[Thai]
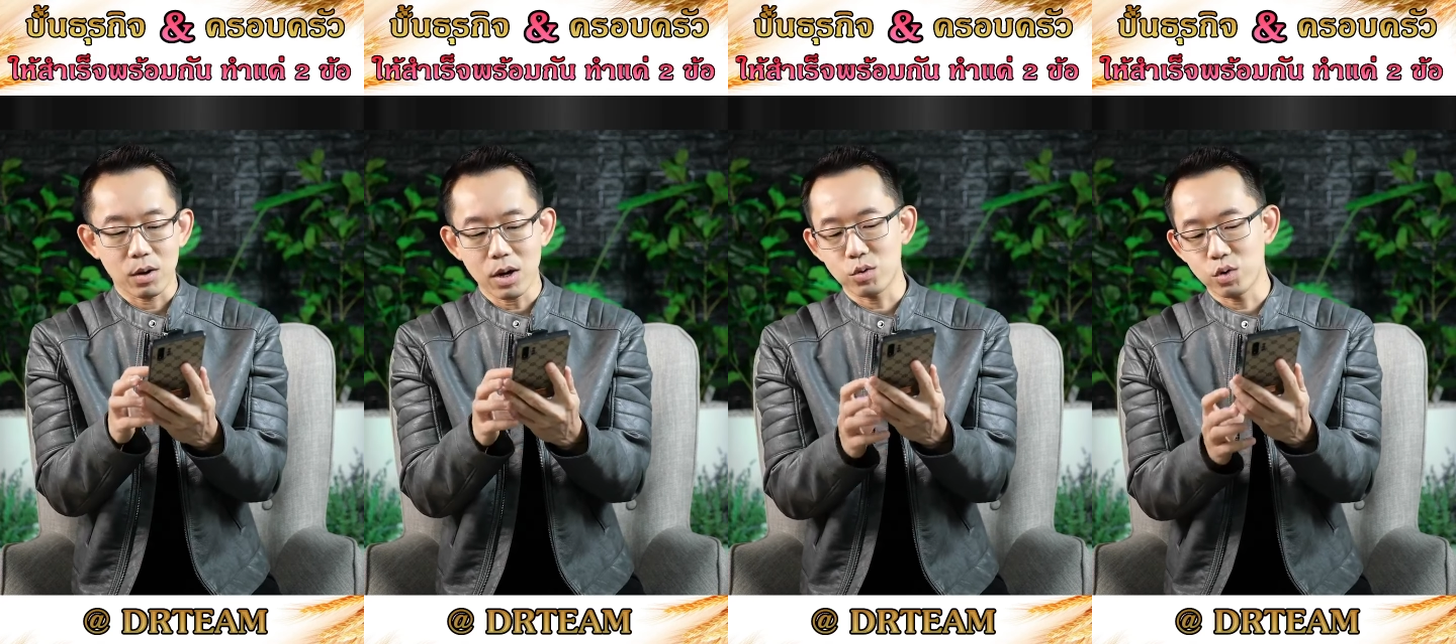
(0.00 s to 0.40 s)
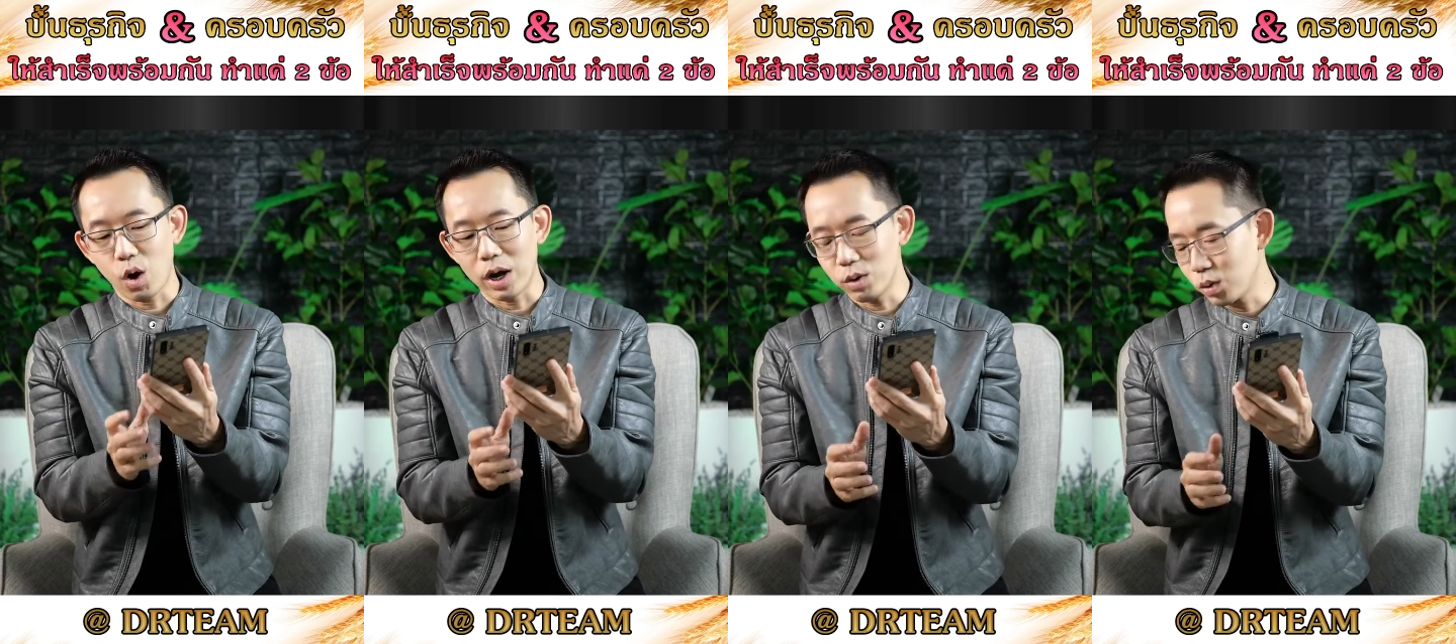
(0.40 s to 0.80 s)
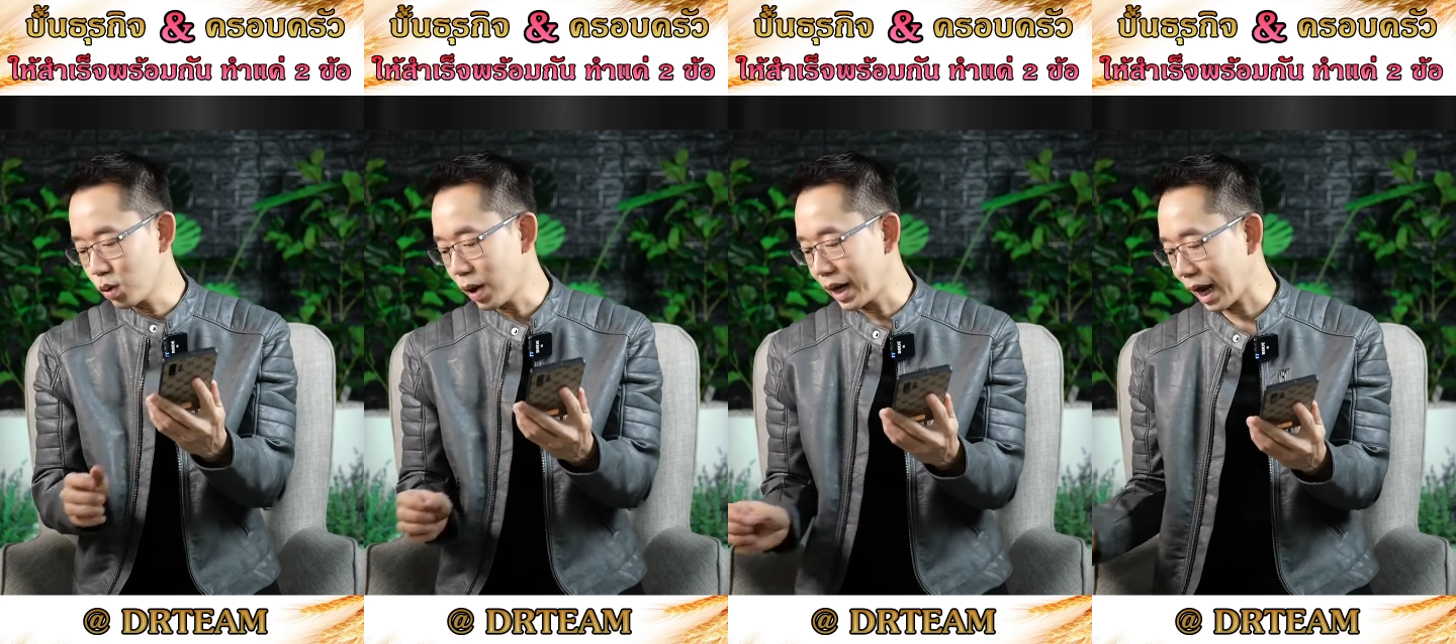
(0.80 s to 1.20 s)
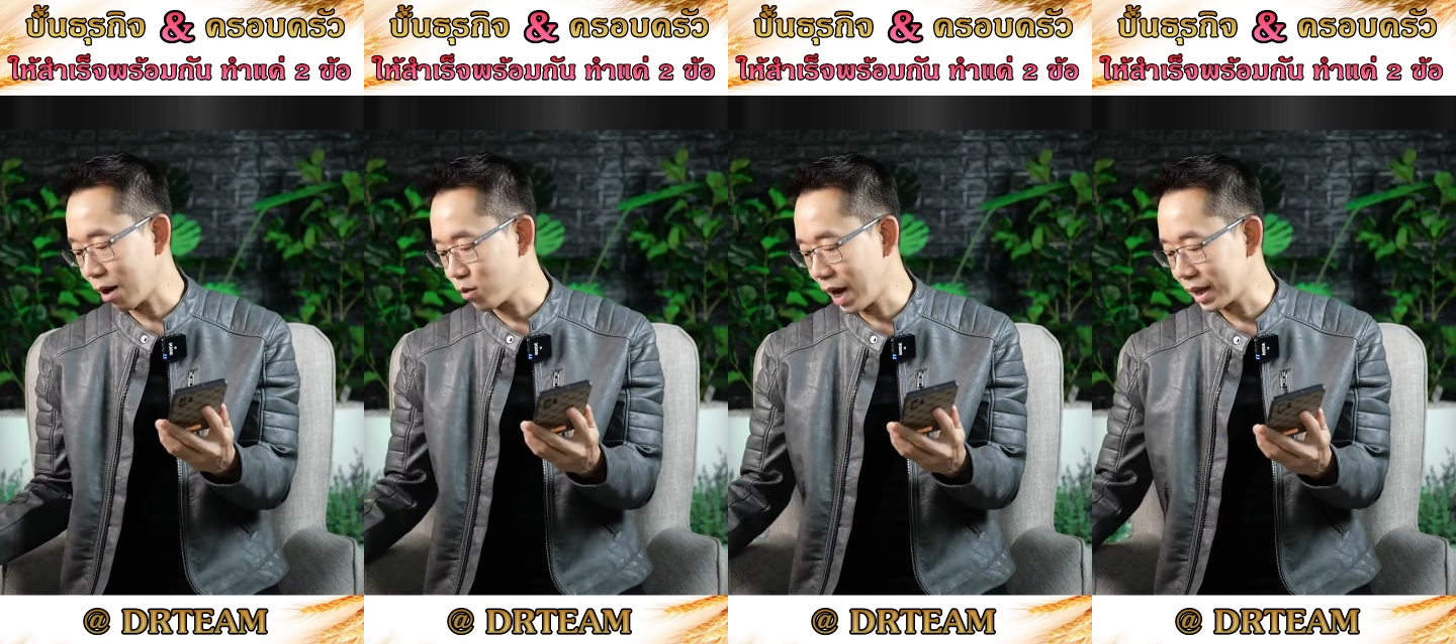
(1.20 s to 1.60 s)
คุณออยรู้ด้วยนะครั
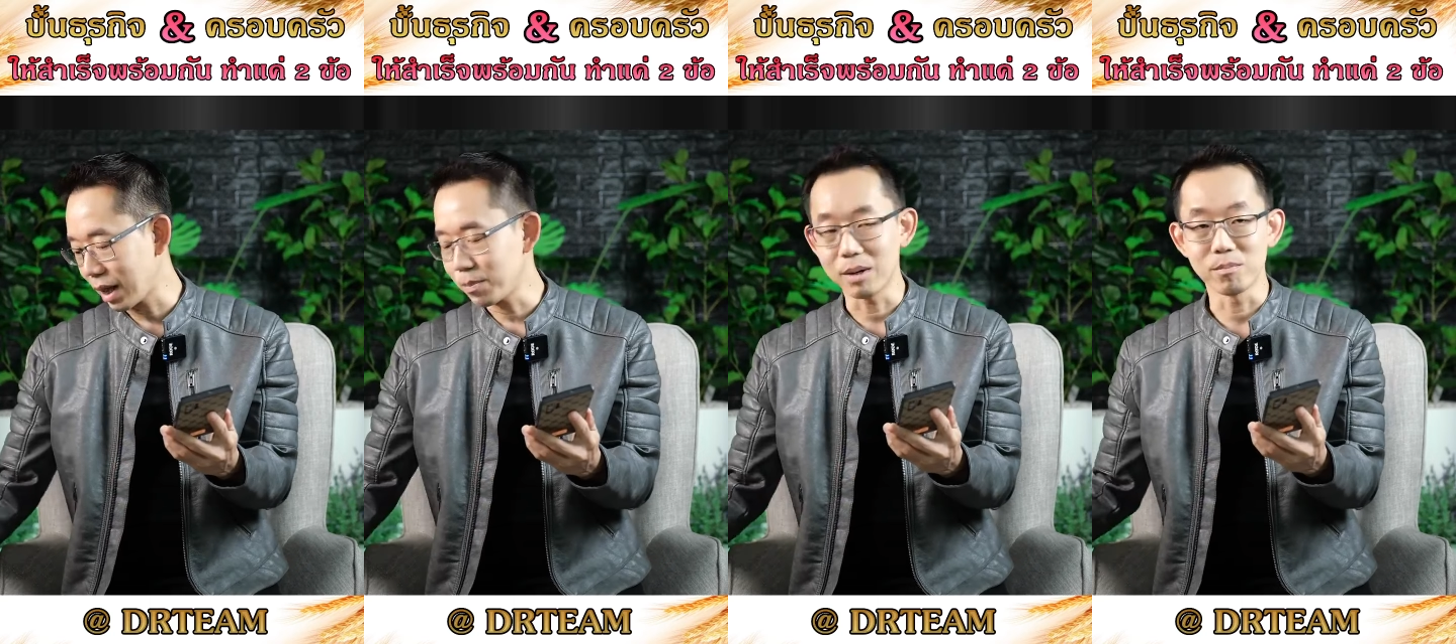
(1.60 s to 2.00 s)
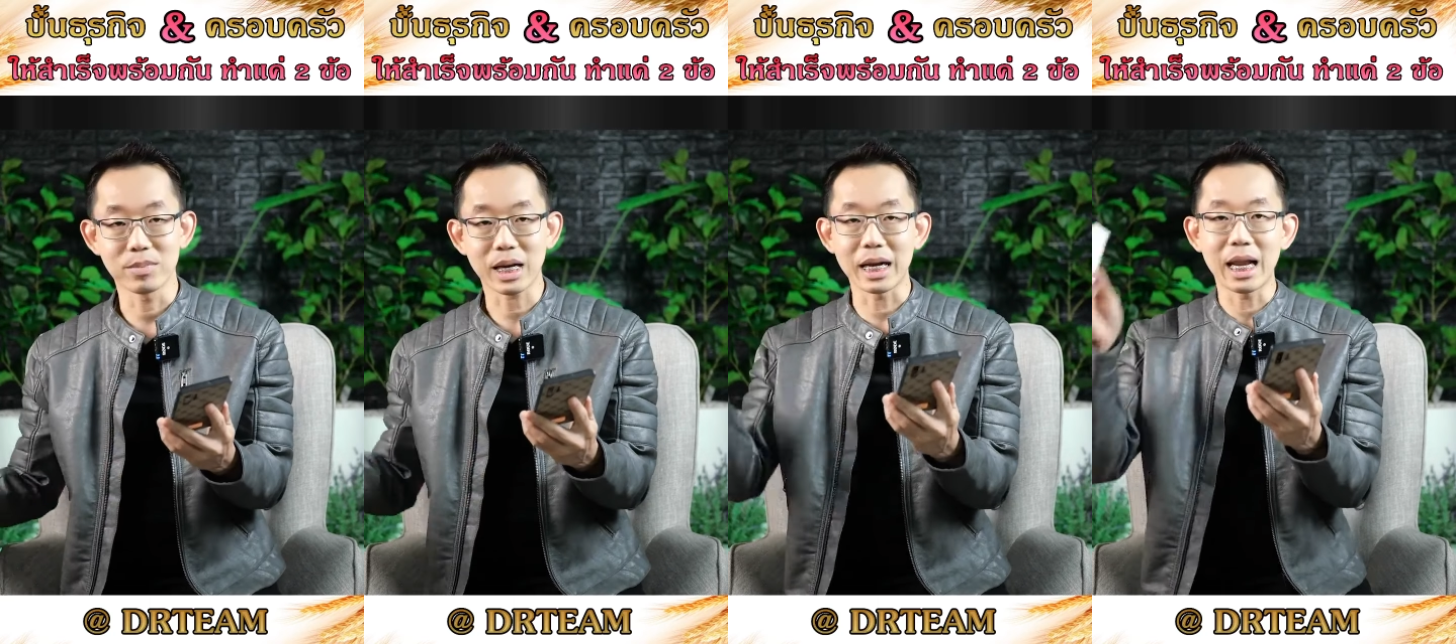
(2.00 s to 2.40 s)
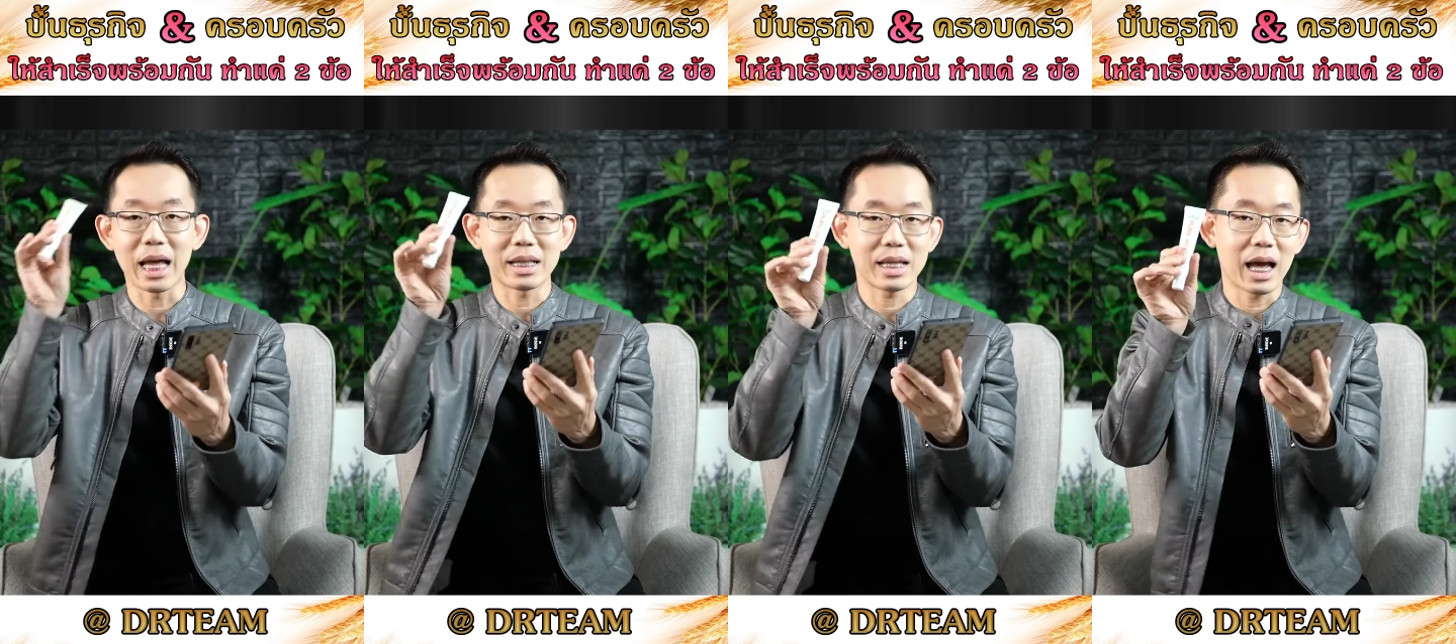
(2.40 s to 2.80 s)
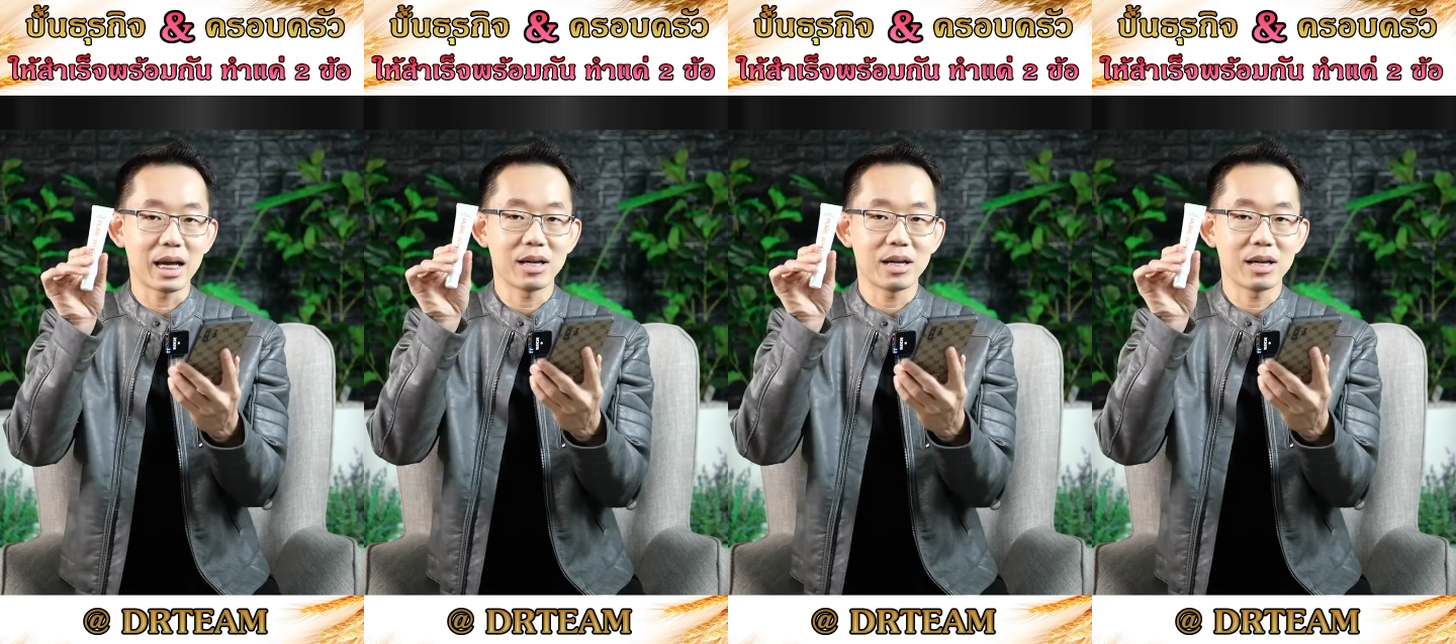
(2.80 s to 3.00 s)
บว่าถ้าพิมพ์กันแดดจะ